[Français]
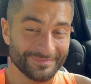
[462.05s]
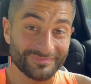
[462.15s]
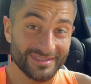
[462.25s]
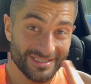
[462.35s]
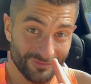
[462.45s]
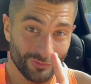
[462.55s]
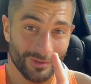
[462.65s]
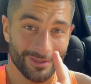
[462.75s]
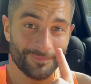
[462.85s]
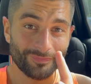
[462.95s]
Dites-vous,
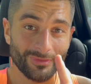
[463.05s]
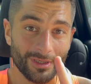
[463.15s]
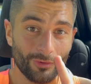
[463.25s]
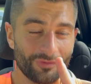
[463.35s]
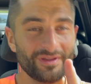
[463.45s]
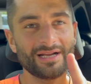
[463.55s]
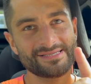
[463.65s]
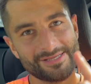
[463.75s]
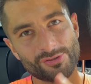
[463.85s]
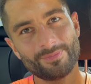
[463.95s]
hein, au final,
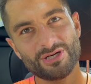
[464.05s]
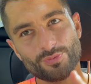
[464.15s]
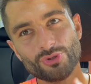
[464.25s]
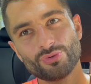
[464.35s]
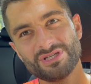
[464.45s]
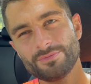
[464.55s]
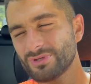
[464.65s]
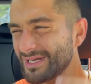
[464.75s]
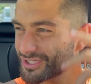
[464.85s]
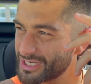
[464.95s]
cette semaine, je me suis dit,
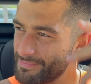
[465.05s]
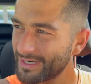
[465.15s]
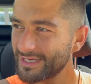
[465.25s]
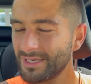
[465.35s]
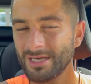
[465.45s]
putain, je sais pas,